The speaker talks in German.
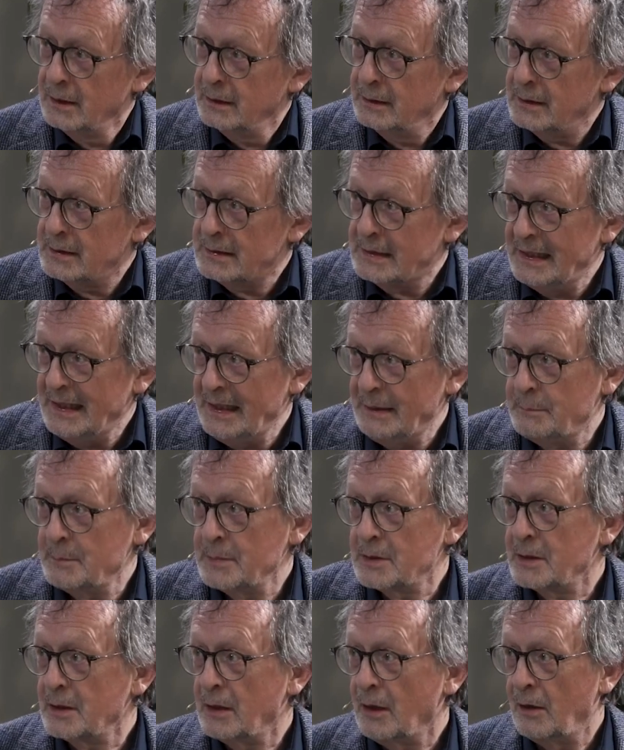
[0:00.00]
des
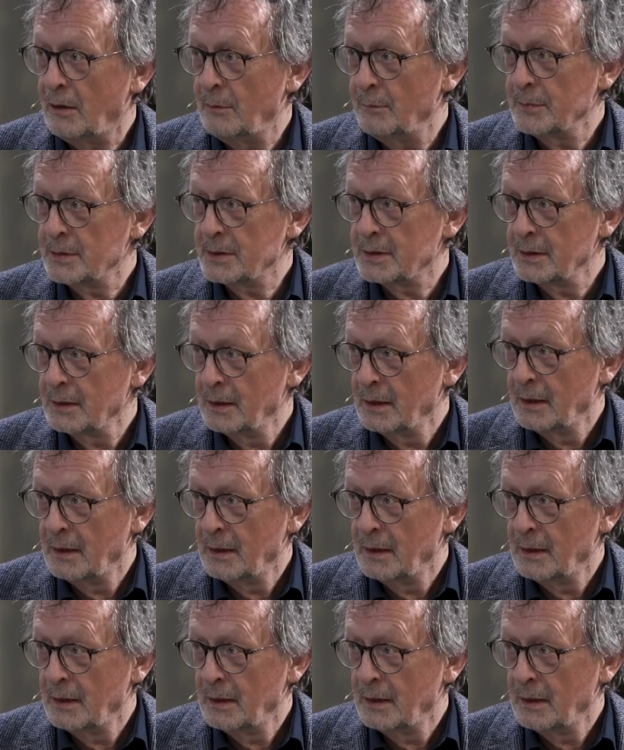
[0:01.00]
Lebensraums